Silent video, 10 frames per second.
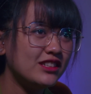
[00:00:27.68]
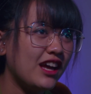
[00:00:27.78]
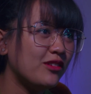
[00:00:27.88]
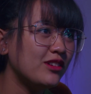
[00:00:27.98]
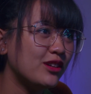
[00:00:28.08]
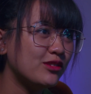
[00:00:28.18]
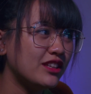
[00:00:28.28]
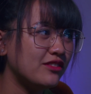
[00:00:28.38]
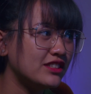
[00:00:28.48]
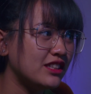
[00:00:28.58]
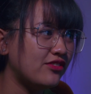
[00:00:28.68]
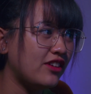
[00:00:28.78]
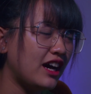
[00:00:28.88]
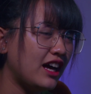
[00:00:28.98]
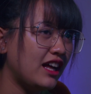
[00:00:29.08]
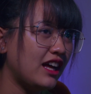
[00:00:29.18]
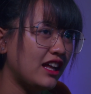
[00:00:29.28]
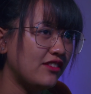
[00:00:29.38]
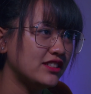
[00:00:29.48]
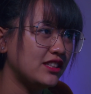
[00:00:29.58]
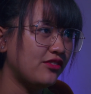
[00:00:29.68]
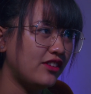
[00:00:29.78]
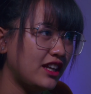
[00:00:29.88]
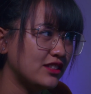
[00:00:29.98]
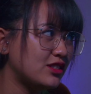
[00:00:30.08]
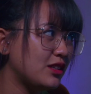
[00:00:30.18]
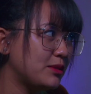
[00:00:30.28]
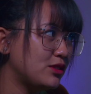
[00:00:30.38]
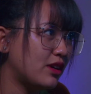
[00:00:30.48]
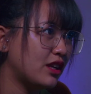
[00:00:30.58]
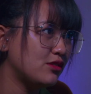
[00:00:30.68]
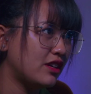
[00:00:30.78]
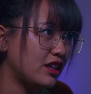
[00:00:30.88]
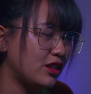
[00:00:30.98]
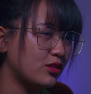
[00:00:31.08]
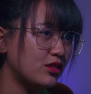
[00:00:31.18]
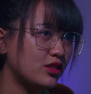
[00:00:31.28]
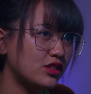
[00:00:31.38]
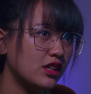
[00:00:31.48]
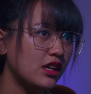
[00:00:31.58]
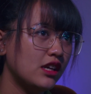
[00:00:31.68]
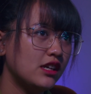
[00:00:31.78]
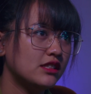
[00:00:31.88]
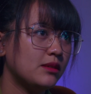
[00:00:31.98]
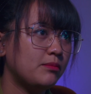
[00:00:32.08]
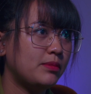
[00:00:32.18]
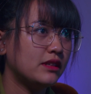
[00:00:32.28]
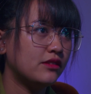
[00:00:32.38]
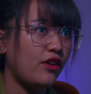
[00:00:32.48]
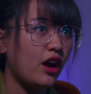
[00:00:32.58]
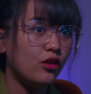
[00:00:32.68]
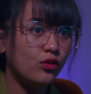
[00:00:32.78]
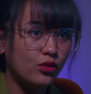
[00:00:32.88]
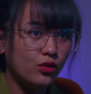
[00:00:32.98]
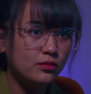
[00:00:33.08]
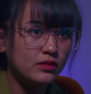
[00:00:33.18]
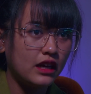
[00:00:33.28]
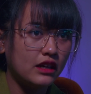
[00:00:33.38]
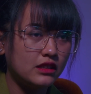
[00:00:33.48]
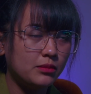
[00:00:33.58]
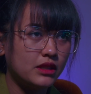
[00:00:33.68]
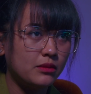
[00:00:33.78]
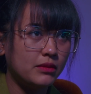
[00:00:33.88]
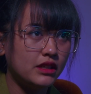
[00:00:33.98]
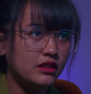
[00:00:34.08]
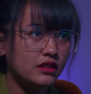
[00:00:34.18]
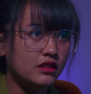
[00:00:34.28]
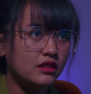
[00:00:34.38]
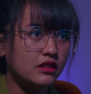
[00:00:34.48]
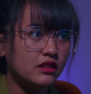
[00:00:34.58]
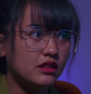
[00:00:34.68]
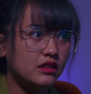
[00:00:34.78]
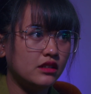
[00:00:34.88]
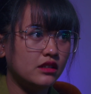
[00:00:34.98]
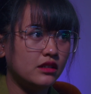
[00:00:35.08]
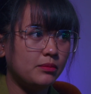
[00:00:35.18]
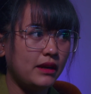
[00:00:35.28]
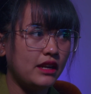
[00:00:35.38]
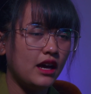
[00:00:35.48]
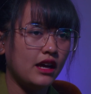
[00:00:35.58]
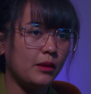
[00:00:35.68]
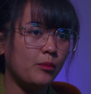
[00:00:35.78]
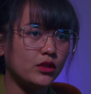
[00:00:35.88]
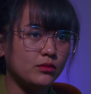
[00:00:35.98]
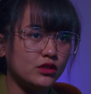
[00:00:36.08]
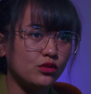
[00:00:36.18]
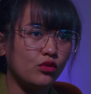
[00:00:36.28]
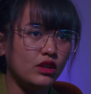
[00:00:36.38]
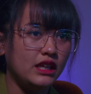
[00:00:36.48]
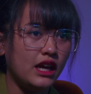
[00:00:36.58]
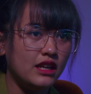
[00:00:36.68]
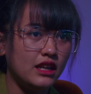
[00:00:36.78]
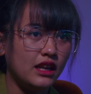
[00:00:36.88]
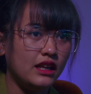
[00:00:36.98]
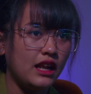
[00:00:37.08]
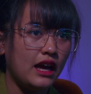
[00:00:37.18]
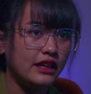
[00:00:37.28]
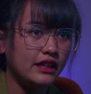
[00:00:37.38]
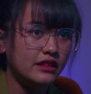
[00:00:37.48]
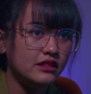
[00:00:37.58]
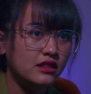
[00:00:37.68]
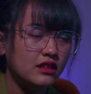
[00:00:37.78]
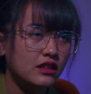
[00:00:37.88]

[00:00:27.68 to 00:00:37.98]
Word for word: terus aku ngikutin festival festival terus dapat juara-juara gitu terus sempet vakum karena temen-temen uh, pada repot masuk kuliah dan lain-lain